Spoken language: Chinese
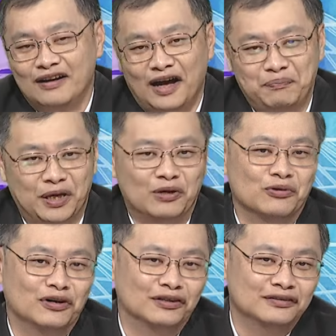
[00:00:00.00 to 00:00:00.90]
啊，苹
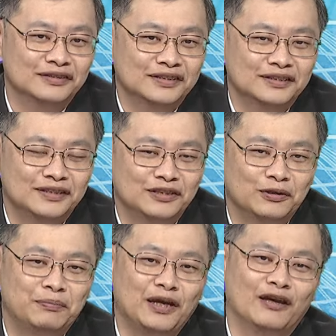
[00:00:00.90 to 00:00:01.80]
果因
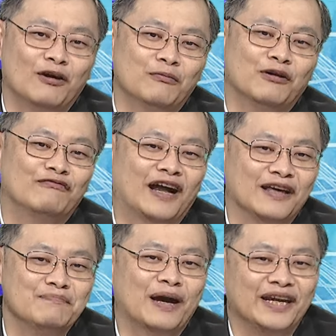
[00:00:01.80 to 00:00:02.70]
为被欧盟罚
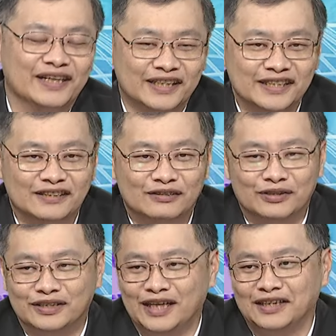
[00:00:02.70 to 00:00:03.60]
了一百零二亿，
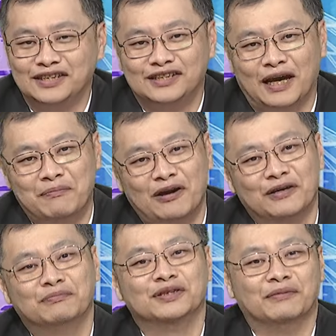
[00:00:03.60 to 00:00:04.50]
所以上季财报
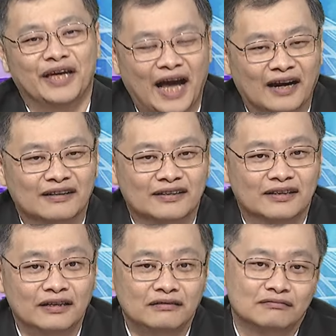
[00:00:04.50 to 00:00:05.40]
也不怎么样。
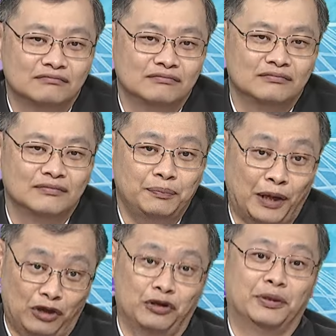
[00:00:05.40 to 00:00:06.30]
哎，哎，
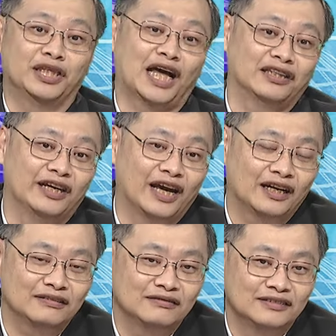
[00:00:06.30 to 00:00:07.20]
盘后也没大跌啊，